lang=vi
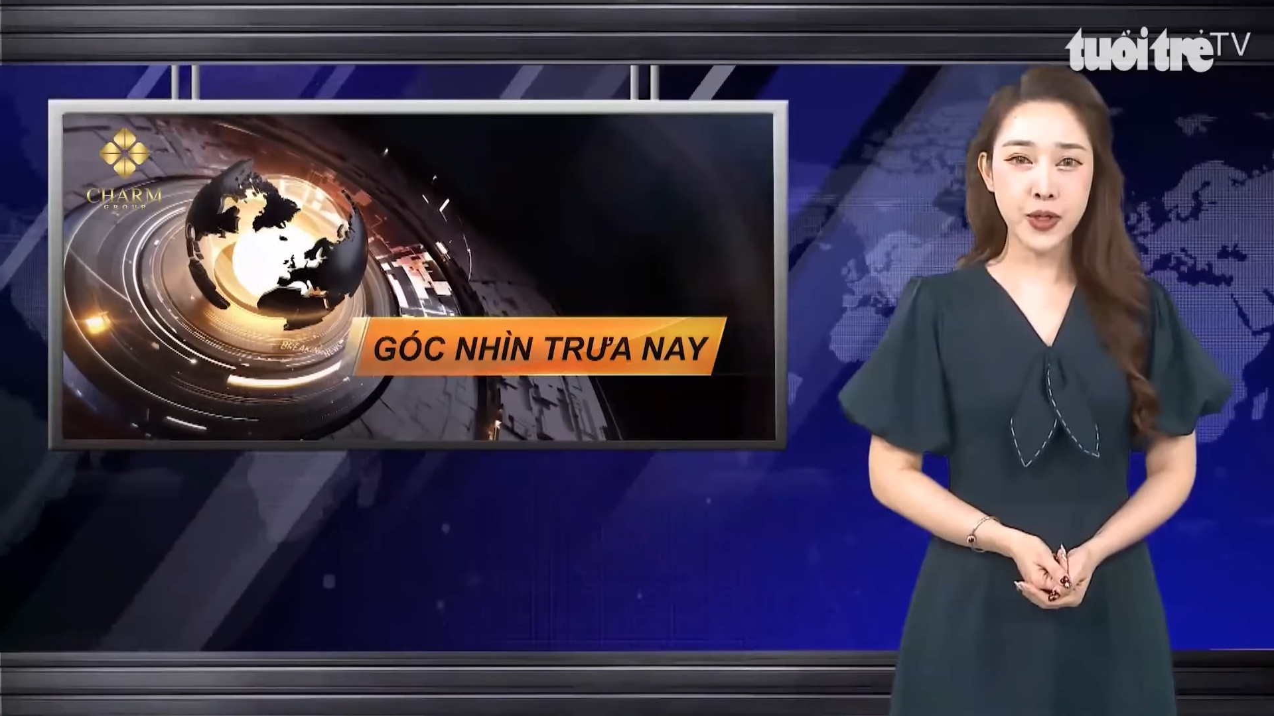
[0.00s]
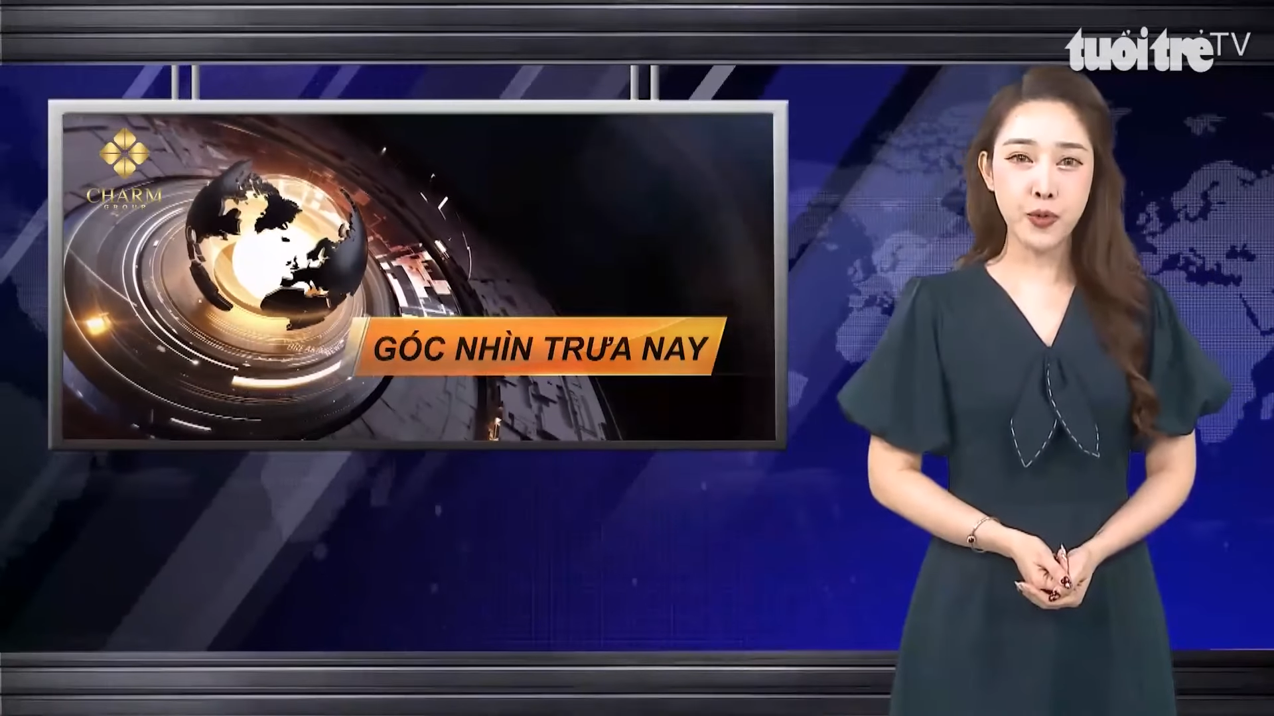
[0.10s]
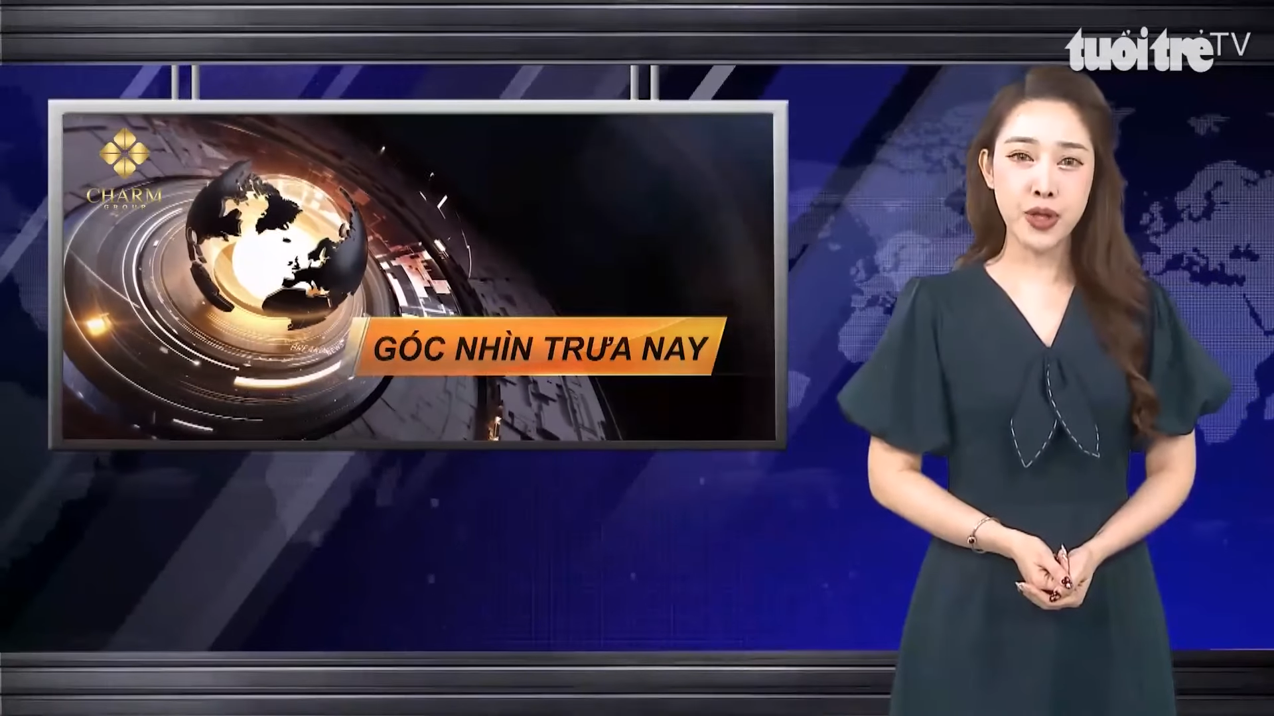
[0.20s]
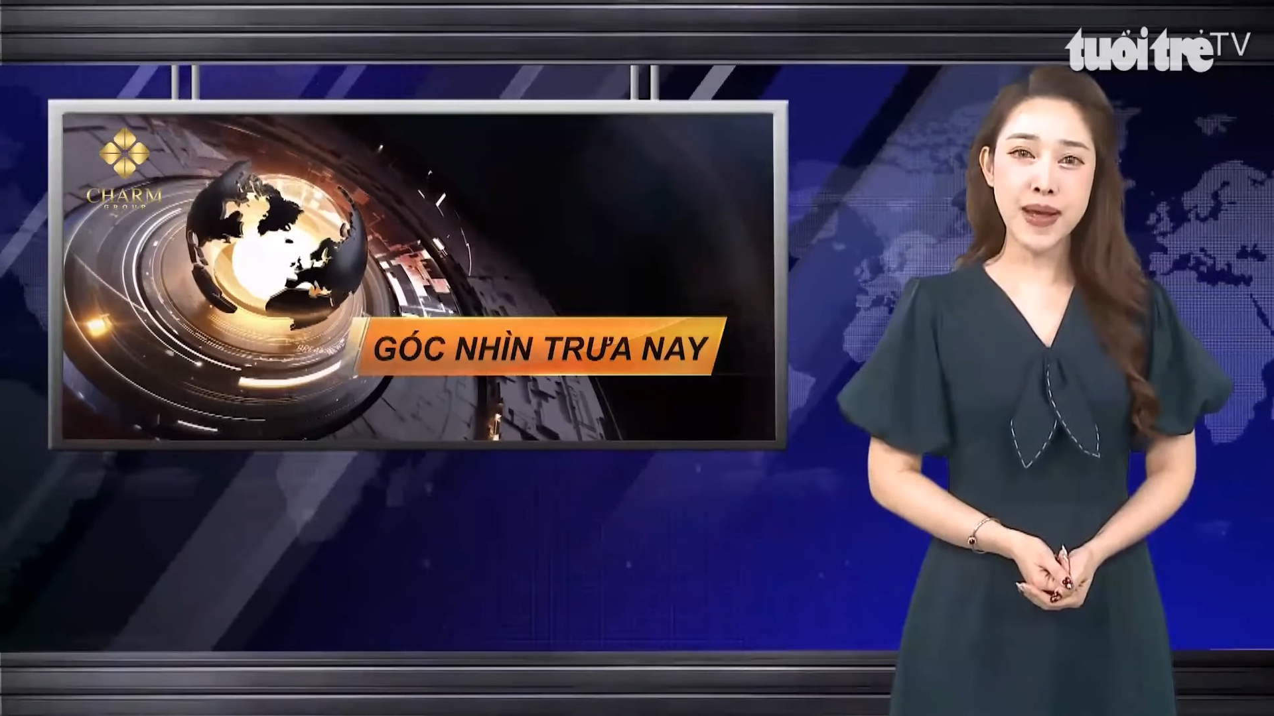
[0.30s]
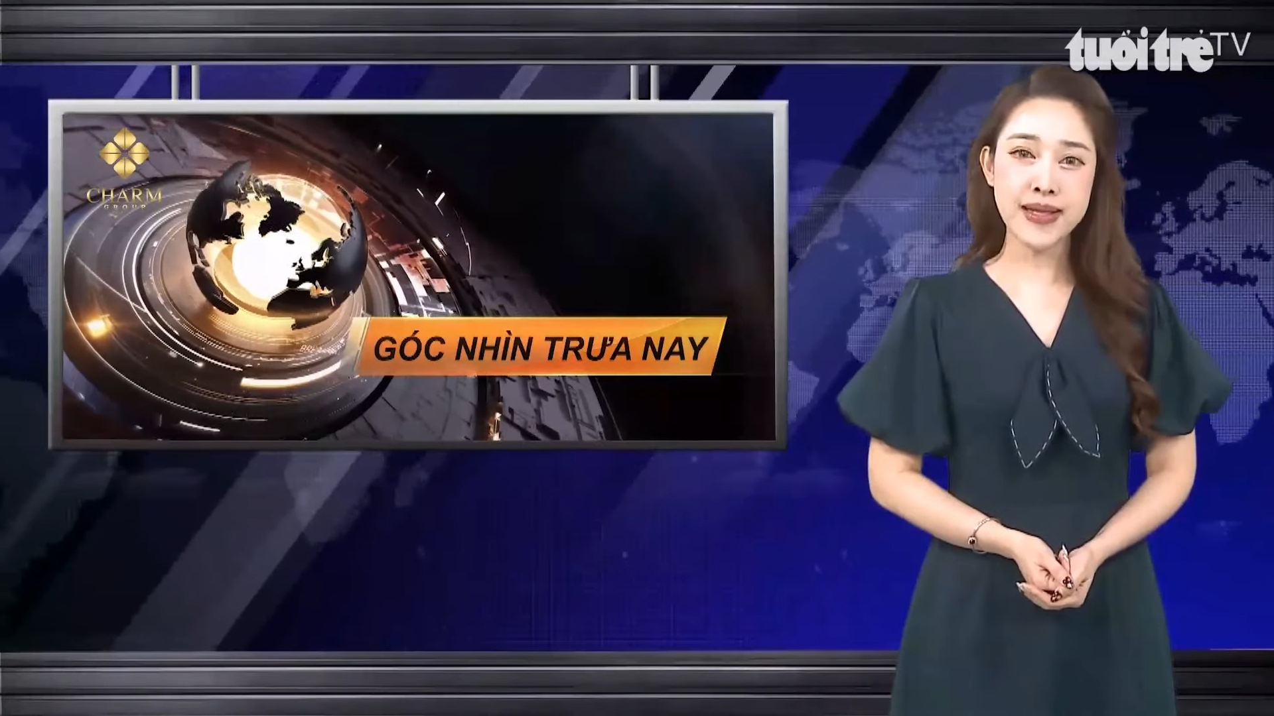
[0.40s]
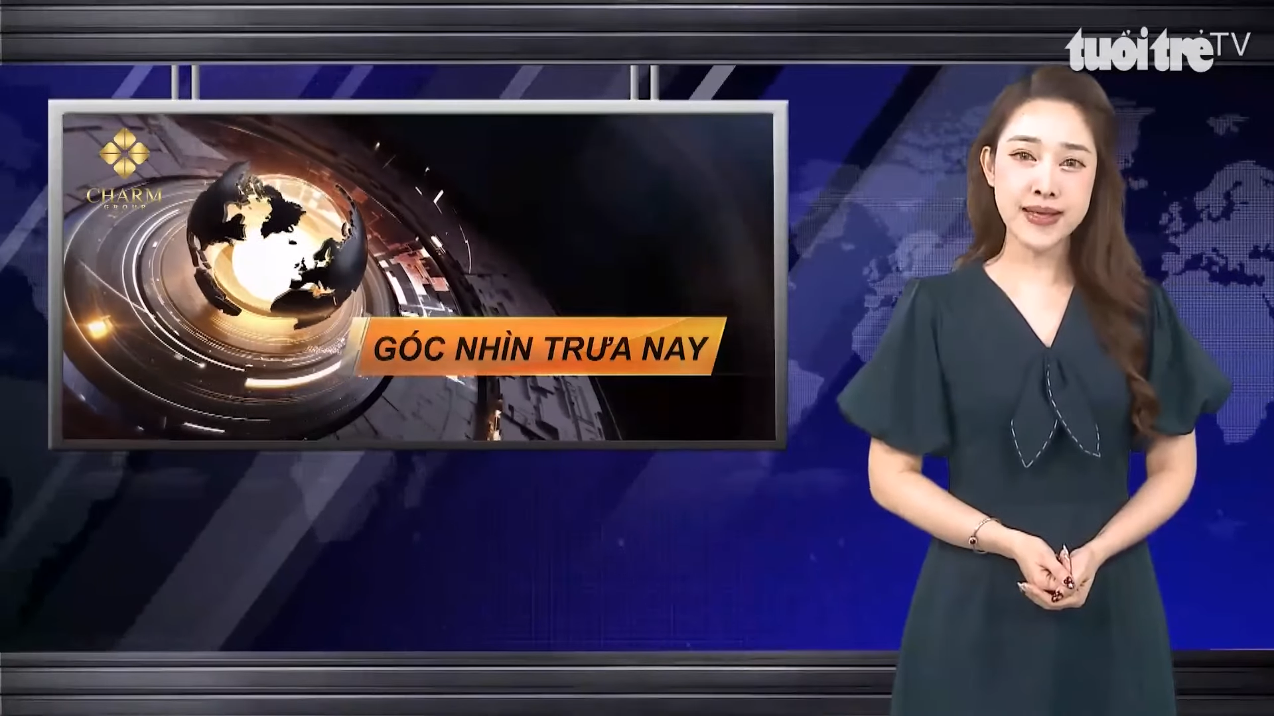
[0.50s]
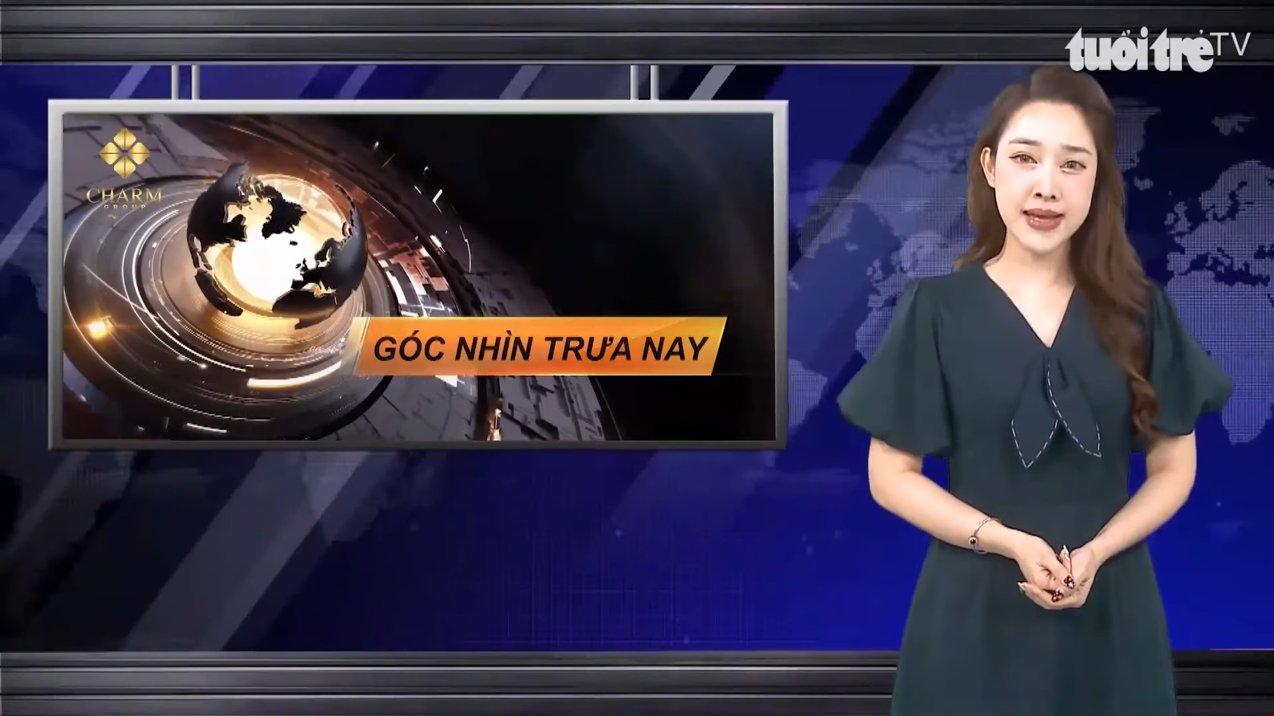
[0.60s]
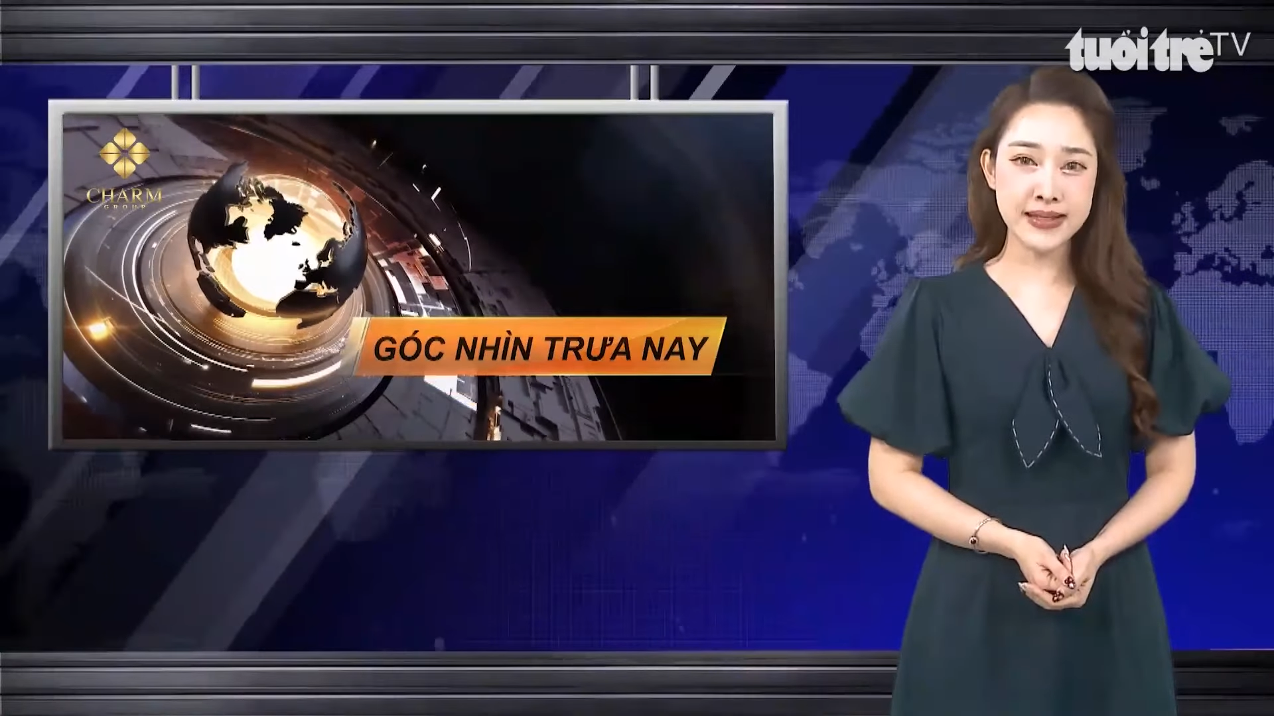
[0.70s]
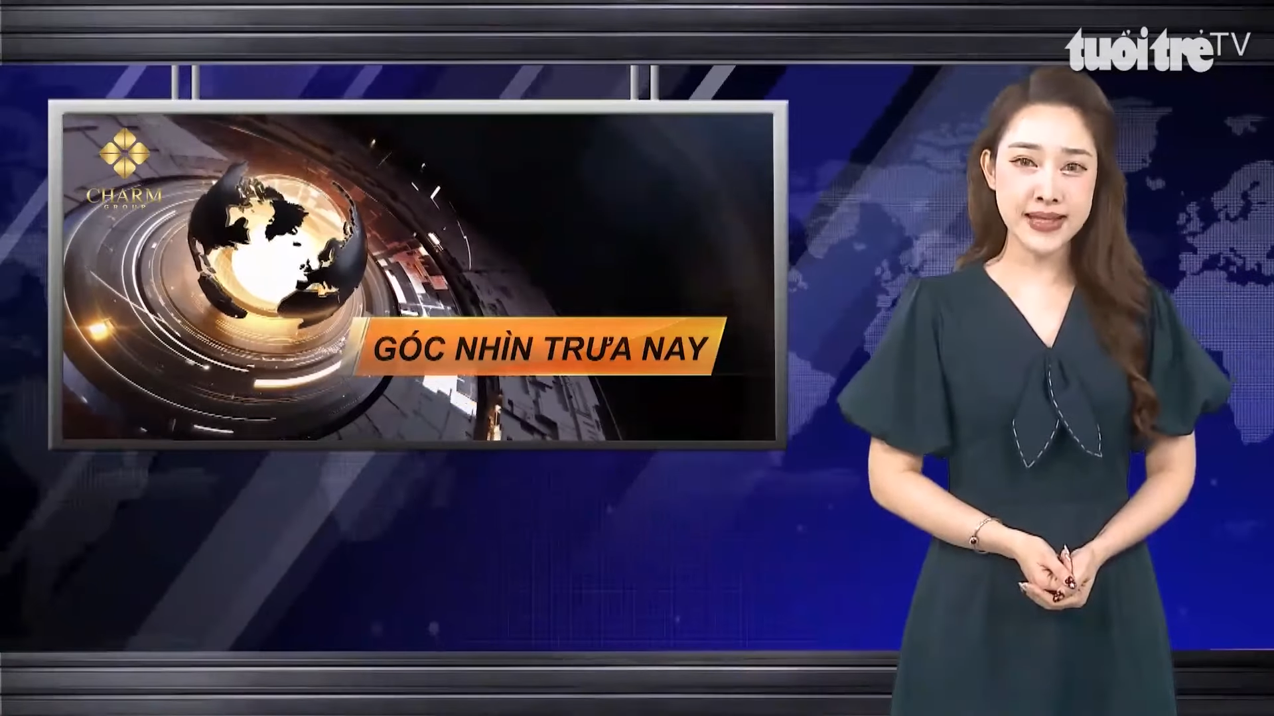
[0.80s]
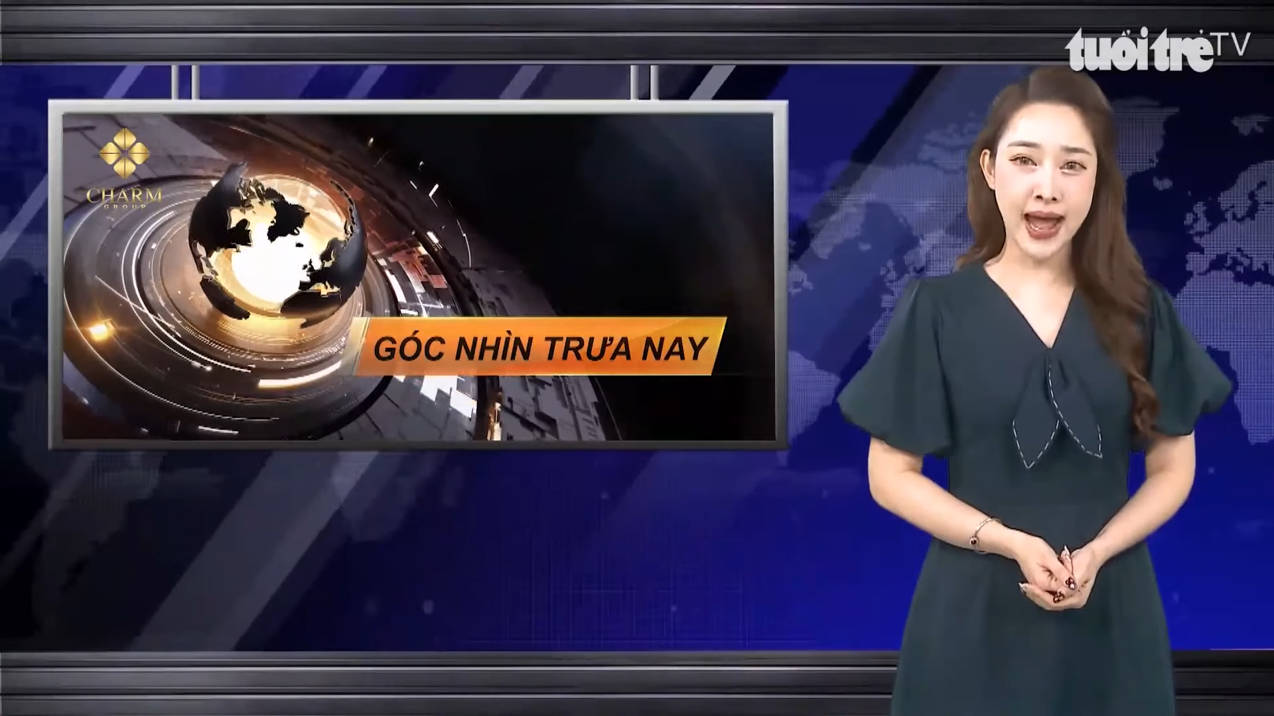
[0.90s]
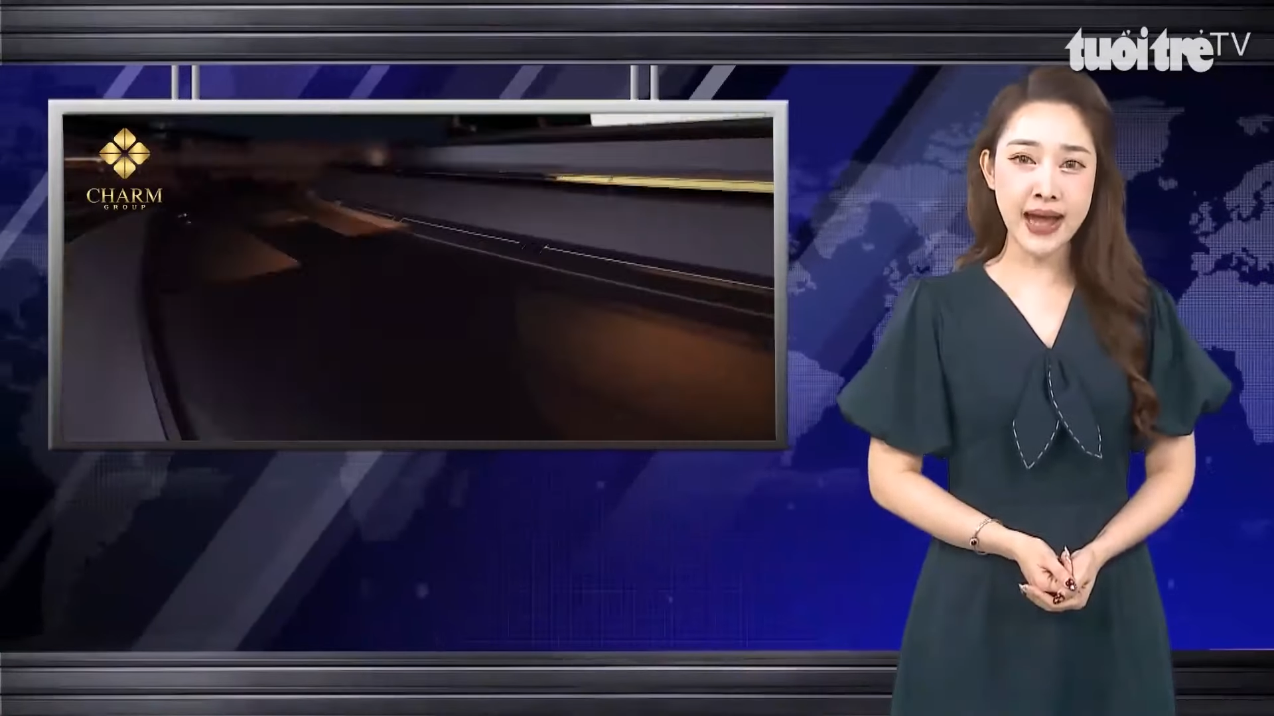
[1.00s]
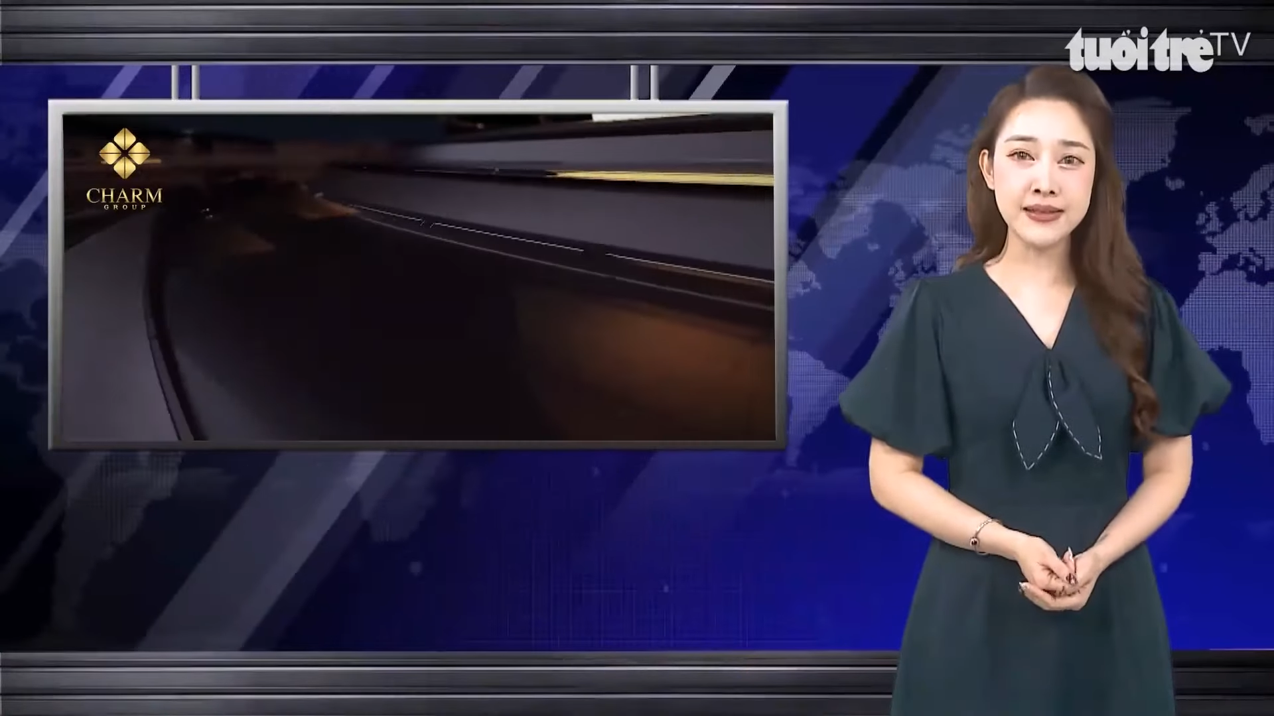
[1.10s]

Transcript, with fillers: Ủy ban Nhân dân xã